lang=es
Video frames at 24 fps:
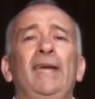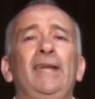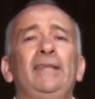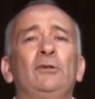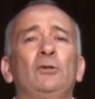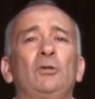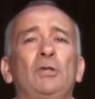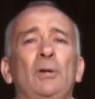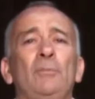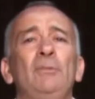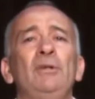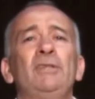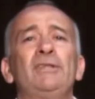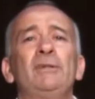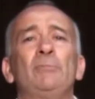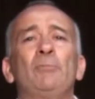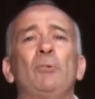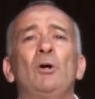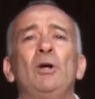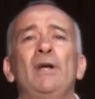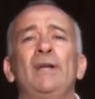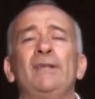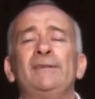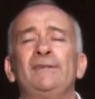Estos también se
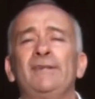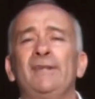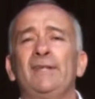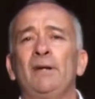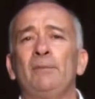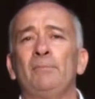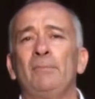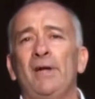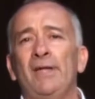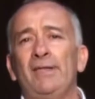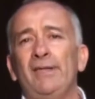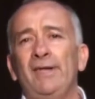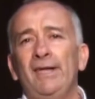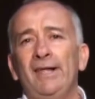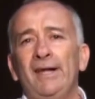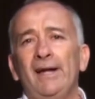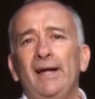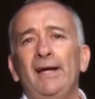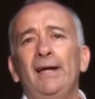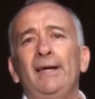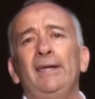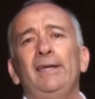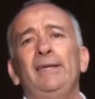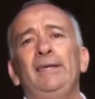pueden hacer en
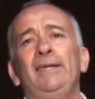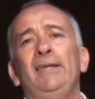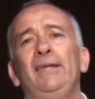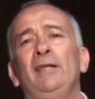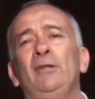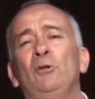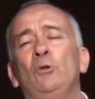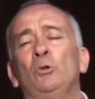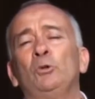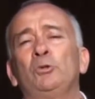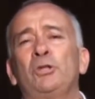madera y